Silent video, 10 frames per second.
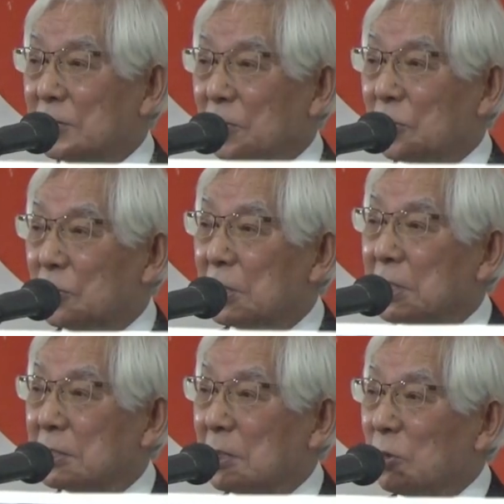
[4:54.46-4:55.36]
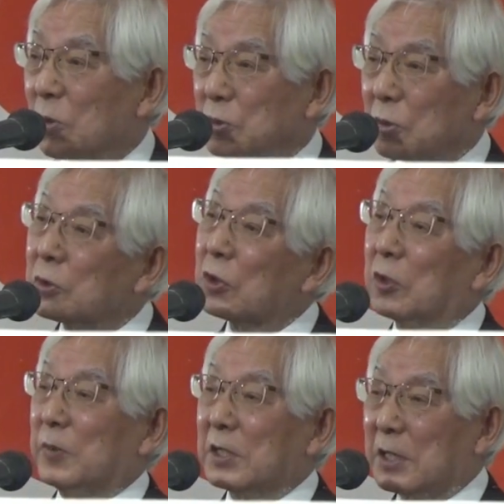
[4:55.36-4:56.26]
そういうことでですねもうちょっ
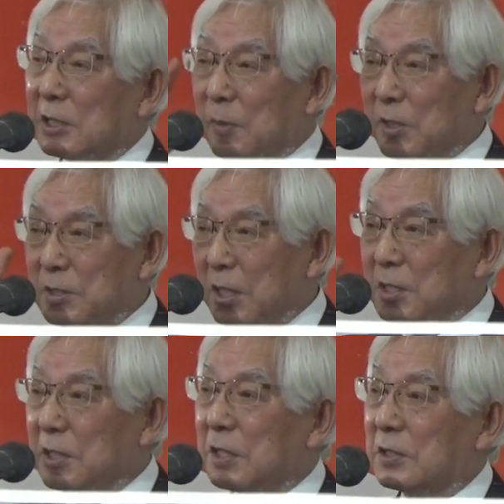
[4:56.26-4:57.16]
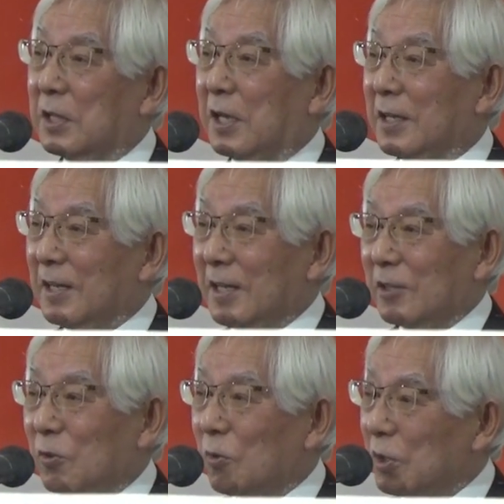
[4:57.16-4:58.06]
と皆さん頭で整理してですね
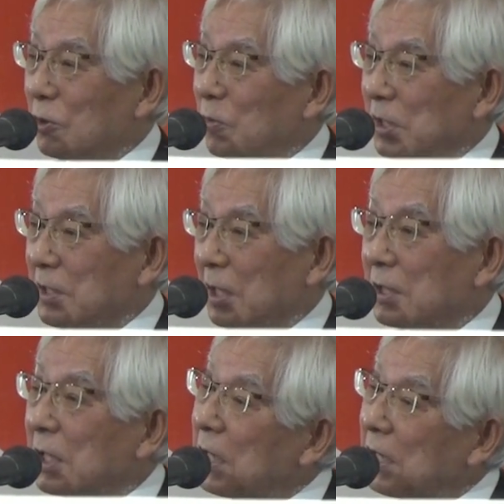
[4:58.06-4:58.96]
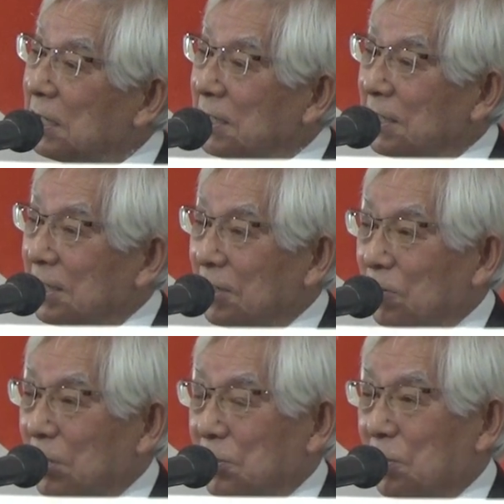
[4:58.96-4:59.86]
道路で友達会ったら
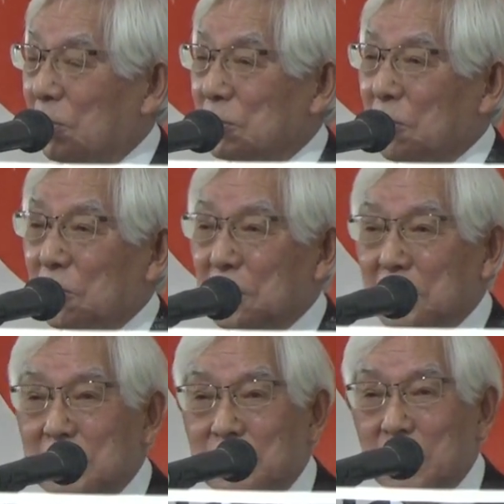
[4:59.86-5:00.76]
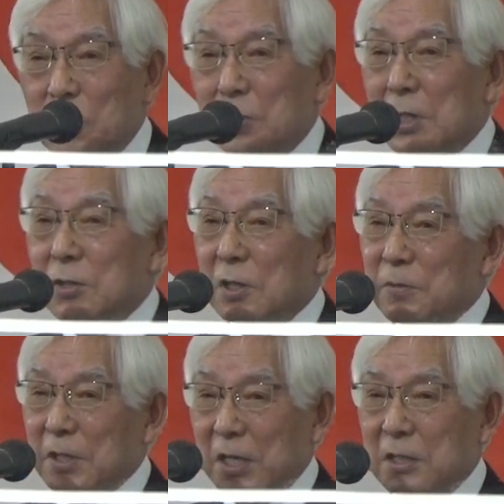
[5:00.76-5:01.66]
私は本庄ロータリークラブのこんないい
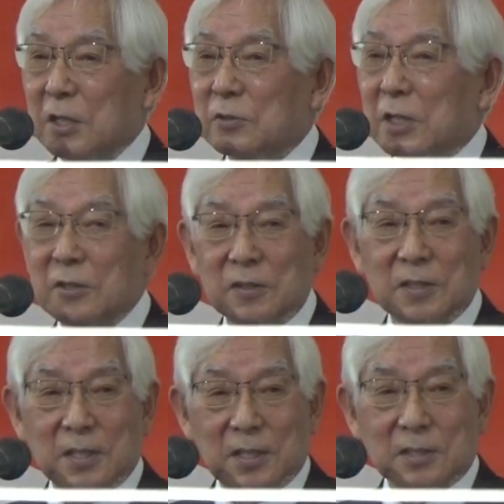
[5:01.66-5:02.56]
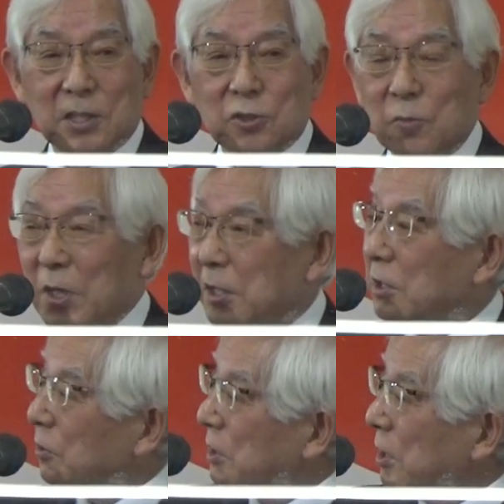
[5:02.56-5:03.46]
クラブに入ってるんだと是非とも
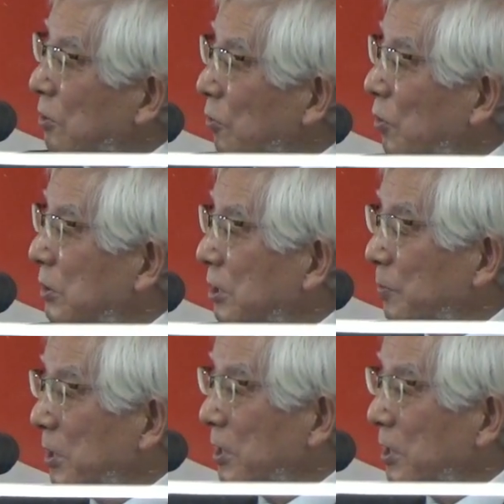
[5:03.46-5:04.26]
入ってくださいっていうのが説